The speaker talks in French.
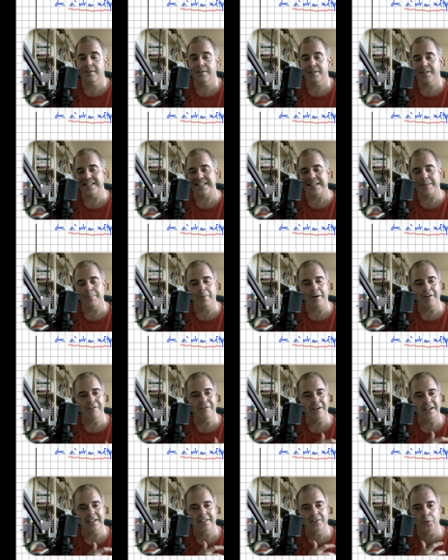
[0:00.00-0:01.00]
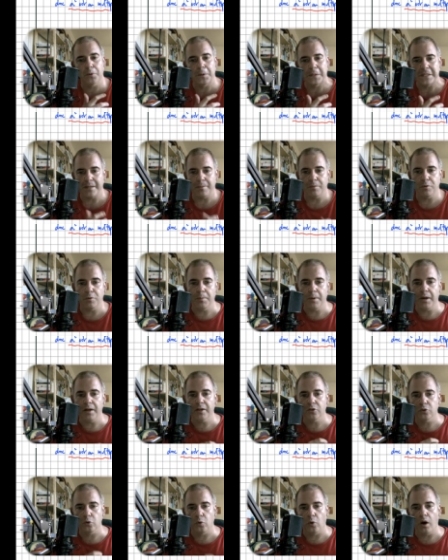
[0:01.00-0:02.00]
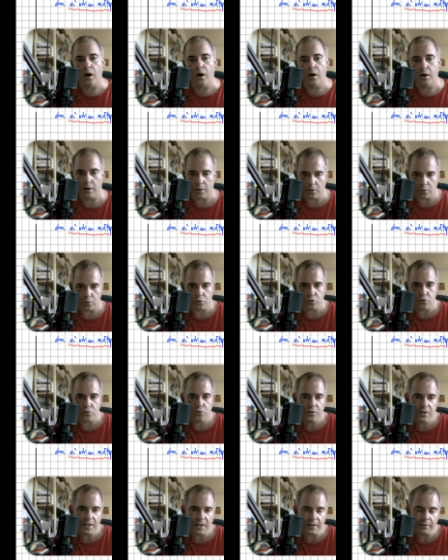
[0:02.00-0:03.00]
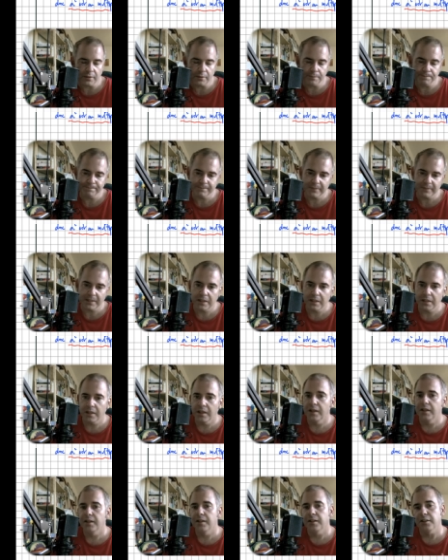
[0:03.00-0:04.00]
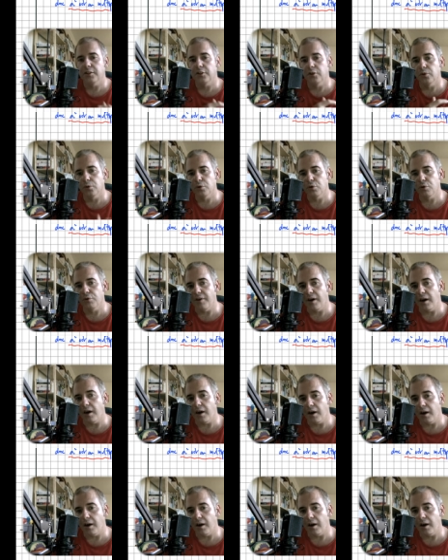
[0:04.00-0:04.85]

Ce n'est pas factorisable par 3 à cause du 4. Donc on va